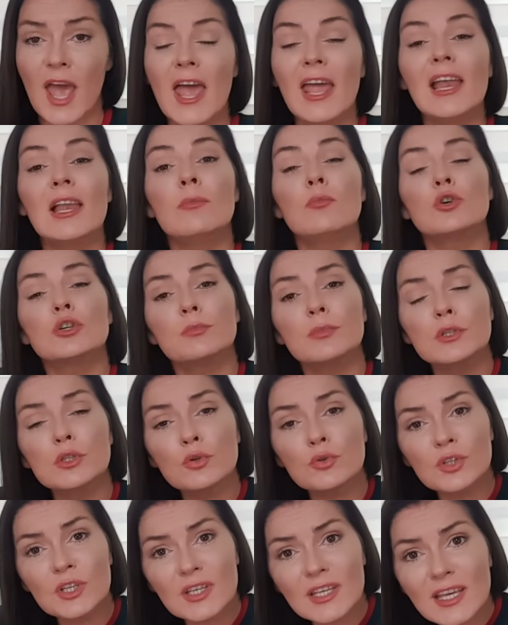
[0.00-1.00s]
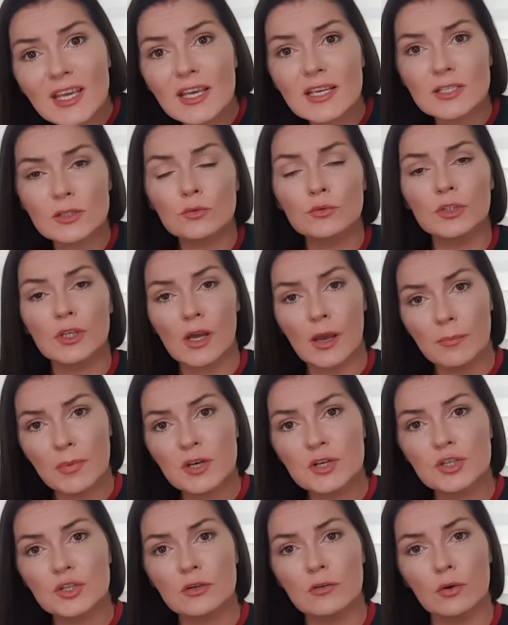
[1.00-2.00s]
Или, может быть, он и есть, но вот я
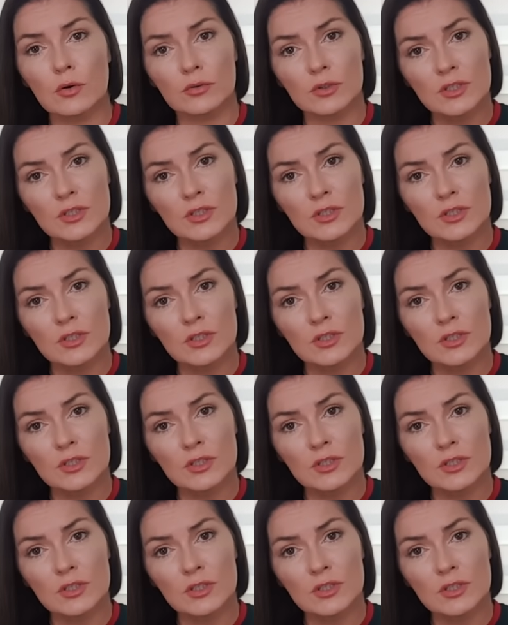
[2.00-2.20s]
опять же говорю,